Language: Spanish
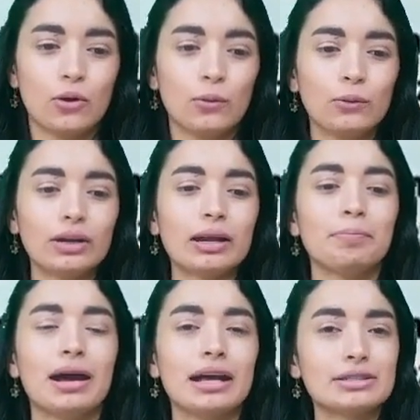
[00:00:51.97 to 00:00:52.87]
un
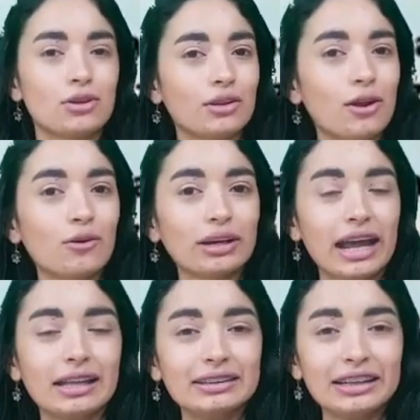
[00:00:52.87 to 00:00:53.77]
repaso de lo
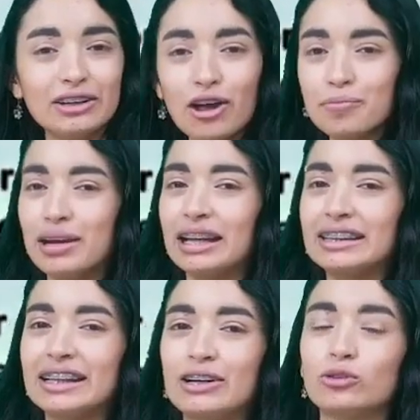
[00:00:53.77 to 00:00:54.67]
que
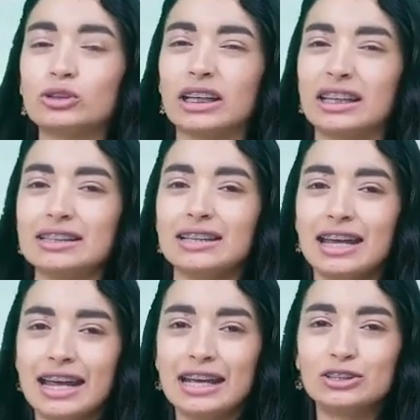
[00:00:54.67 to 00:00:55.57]
anteriormente ustedes
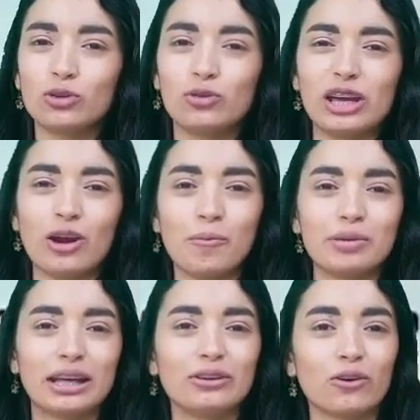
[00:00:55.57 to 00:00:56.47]
estuvieron
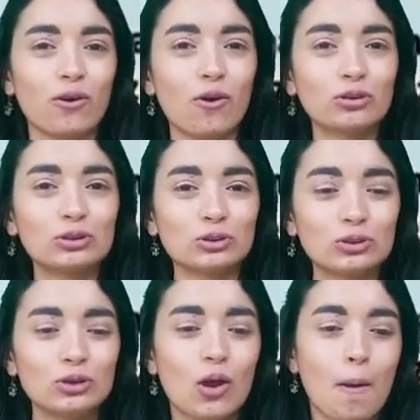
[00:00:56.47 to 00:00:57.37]
viendo con
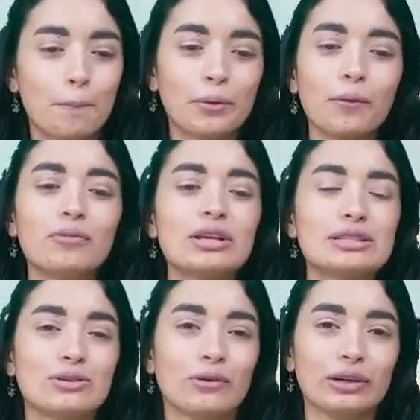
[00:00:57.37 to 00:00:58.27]
sus
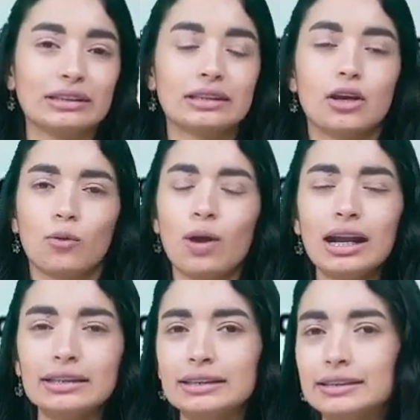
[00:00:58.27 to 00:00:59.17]
profesores.
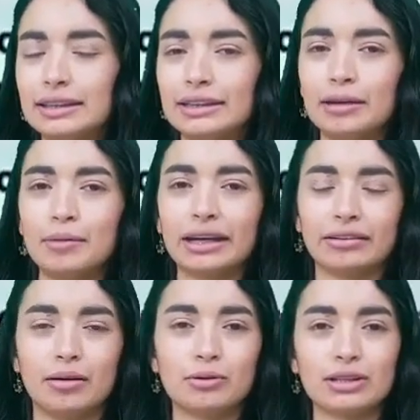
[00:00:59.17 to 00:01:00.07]
¿Cuál es este tema
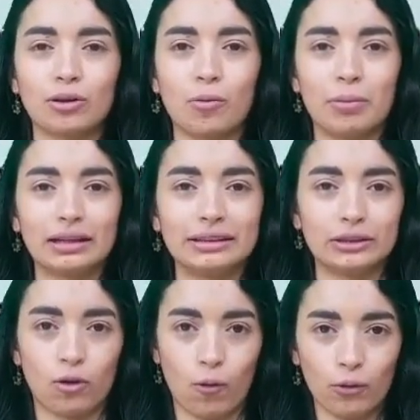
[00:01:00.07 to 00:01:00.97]
que vamos a
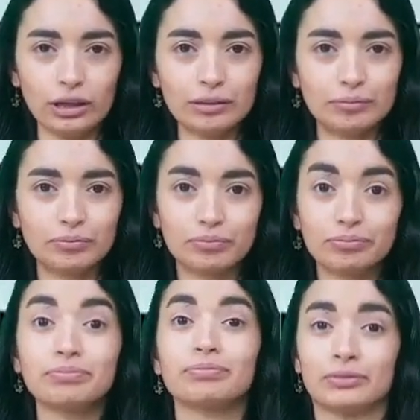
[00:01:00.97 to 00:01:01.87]
compartir hoy?
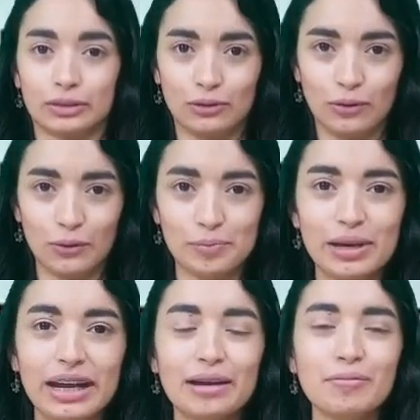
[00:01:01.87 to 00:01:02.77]
Hoy
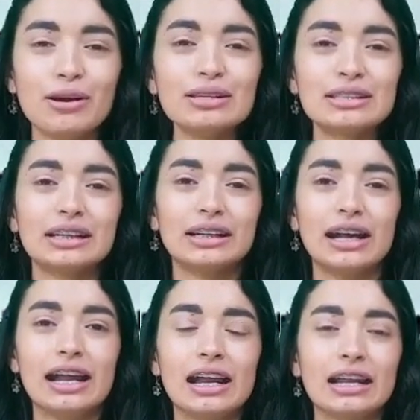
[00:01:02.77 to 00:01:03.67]
veremos el